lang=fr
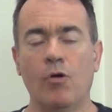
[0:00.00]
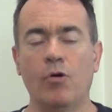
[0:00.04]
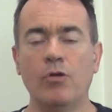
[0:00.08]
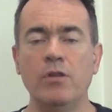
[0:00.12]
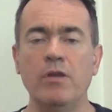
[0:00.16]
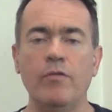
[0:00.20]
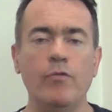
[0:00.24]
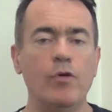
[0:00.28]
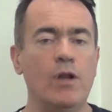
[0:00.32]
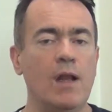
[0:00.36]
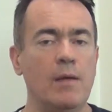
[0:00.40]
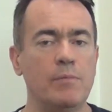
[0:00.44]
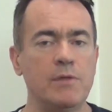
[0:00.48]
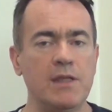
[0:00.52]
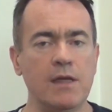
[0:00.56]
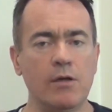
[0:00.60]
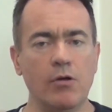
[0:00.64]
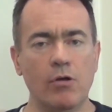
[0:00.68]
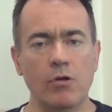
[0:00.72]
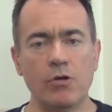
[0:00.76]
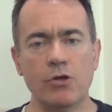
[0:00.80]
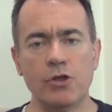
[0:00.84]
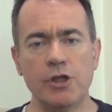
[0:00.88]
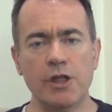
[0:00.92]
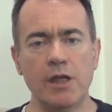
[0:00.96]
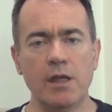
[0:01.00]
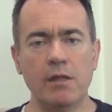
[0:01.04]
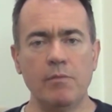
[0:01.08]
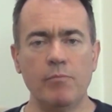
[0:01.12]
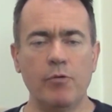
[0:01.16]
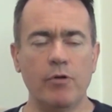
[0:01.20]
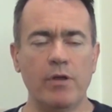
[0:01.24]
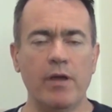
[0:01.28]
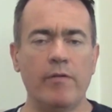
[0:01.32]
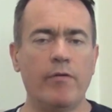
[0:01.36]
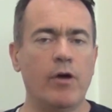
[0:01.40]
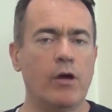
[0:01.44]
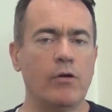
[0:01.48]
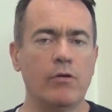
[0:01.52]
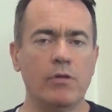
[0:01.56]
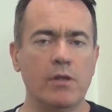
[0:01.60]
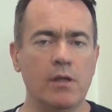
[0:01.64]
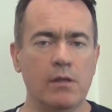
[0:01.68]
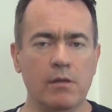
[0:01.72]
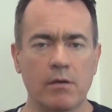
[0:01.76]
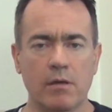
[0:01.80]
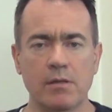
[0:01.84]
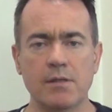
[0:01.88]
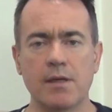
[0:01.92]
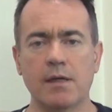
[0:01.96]
Au niveau de la psychologie, il ne peut y avoir que
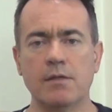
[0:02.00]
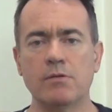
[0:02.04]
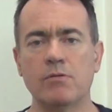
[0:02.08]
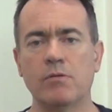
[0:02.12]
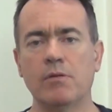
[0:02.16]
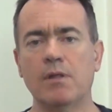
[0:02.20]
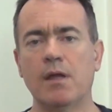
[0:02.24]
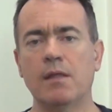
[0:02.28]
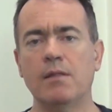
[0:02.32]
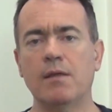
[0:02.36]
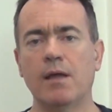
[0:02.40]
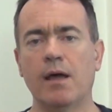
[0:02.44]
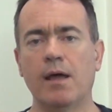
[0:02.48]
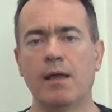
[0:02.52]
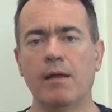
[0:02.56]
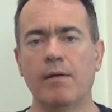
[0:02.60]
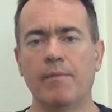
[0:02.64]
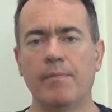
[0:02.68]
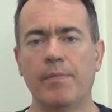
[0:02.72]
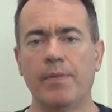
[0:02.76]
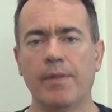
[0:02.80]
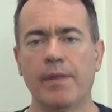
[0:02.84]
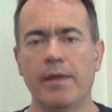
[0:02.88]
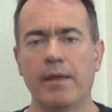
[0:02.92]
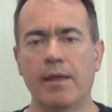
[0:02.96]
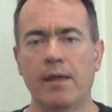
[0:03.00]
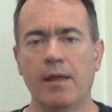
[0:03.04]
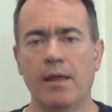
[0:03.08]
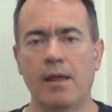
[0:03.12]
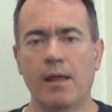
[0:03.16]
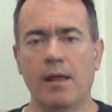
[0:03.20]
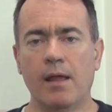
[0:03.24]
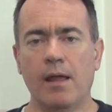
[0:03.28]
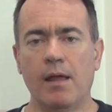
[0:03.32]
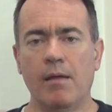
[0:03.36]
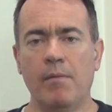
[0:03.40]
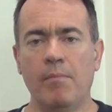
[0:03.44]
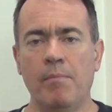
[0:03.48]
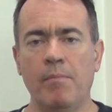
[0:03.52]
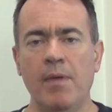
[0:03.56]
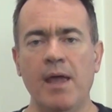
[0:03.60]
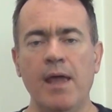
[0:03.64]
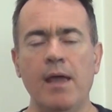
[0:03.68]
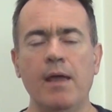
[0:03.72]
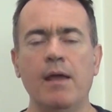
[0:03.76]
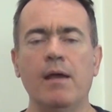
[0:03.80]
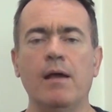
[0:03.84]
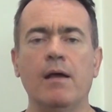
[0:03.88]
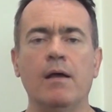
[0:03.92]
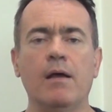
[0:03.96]
des transactions d'intérêt.
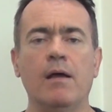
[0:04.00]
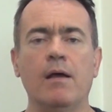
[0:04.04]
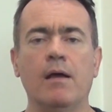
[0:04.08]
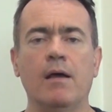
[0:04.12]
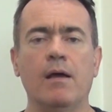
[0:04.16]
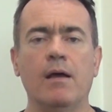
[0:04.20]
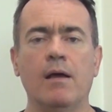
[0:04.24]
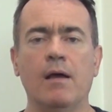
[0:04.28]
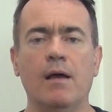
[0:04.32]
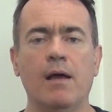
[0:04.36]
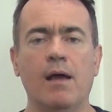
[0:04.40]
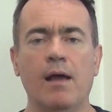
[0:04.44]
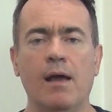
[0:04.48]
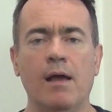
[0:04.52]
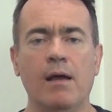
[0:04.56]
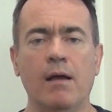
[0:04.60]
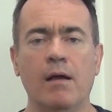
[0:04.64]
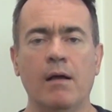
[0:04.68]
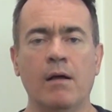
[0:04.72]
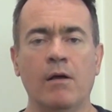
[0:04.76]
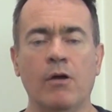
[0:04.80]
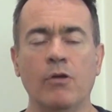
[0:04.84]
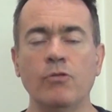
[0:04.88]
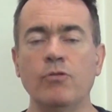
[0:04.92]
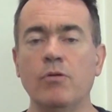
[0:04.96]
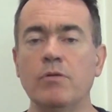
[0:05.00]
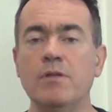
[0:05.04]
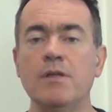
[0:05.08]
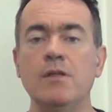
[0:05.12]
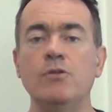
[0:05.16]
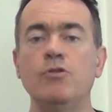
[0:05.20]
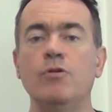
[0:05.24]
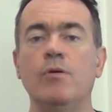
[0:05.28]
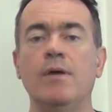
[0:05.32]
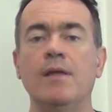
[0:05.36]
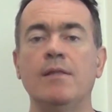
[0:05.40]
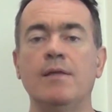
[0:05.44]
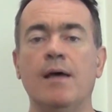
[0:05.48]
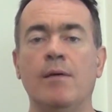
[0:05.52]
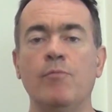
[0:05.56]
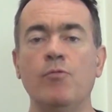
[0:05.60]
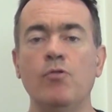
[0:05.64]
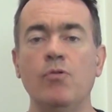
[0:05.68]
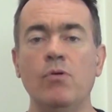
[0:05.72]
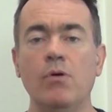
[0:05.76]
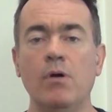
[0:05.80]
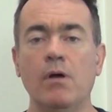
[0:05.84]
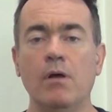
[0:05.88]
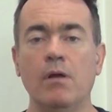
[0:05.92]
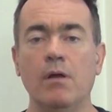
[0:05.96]
Mais quand on dit Dieu est
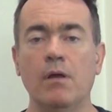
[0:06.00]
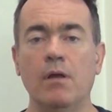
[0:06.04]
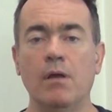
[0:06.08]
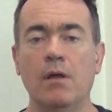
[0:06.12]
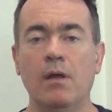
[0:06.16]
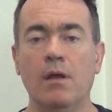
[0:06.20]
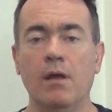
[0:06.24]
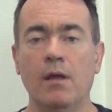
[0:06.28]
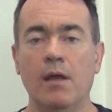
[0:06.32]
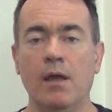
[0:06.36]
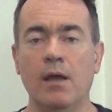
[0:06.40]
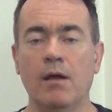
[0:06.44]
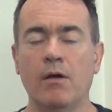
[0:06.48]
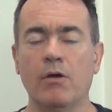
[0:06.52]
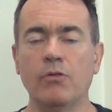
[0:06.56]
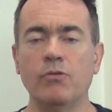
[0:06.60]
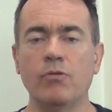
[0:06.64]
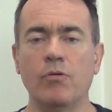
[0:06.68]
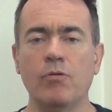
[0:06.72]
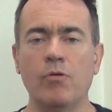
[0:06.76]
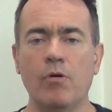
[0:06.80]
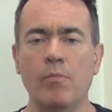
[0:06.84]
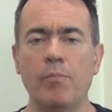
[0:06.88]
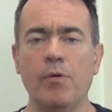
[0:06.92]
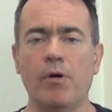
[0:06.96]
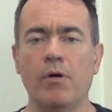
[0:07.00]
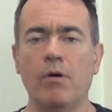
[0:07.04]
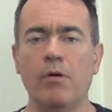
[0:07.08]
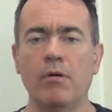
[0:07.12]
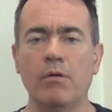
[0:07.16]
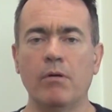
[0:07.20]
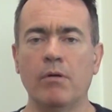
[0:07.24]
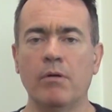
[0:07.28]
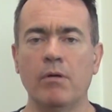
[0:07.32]
amour, et quand on comprend